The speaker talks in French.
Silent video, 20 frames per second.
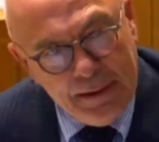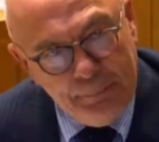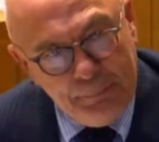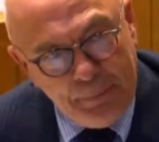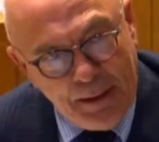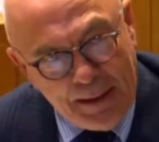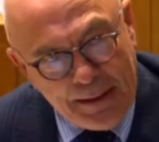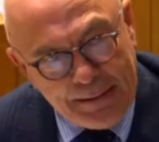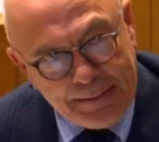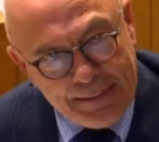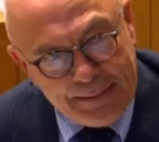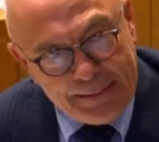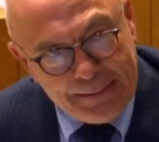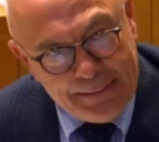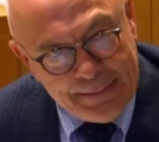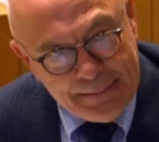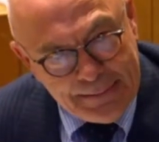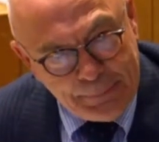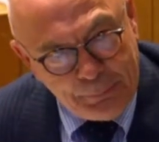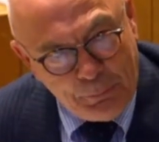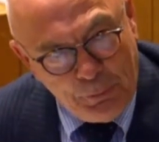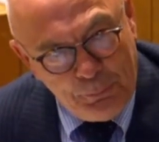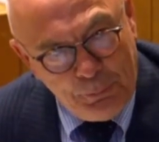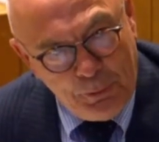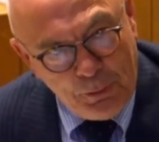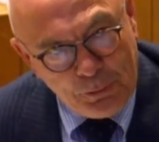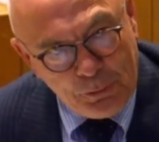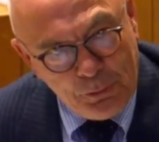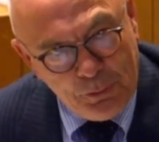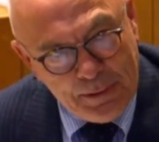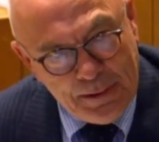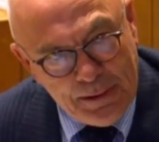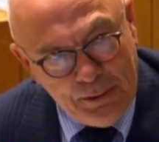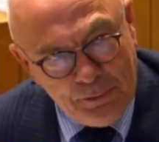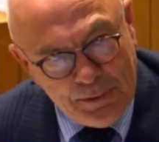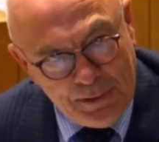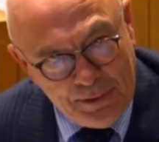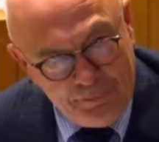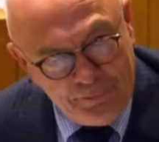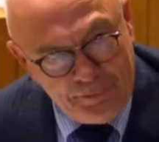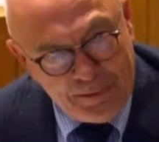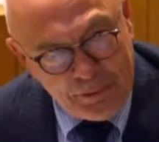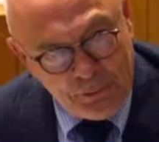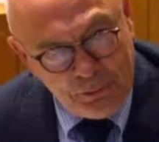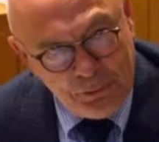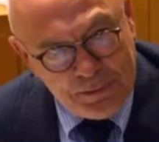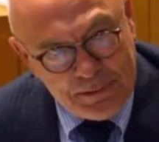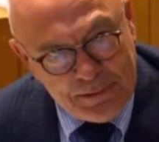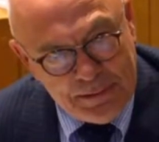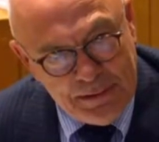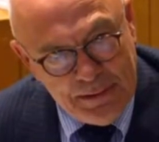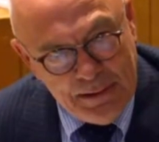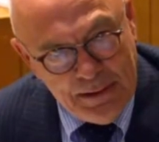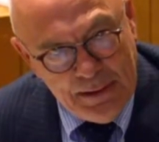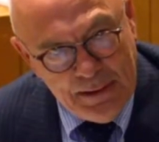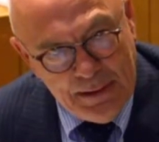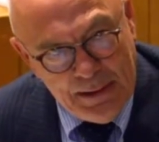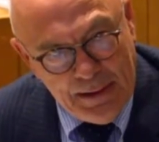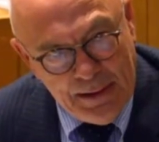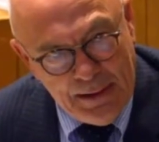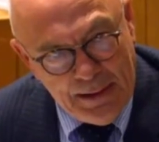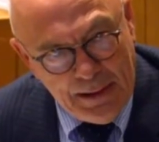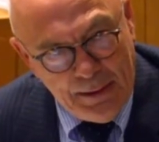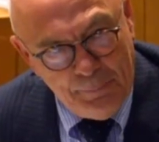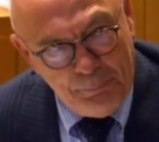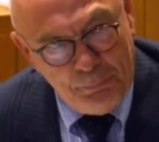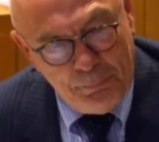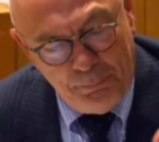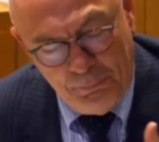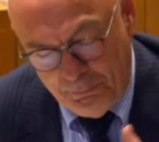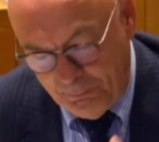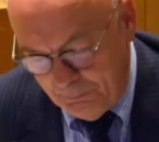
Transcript: paraît que c'est disproportionné. On a un vrai souci. Et là,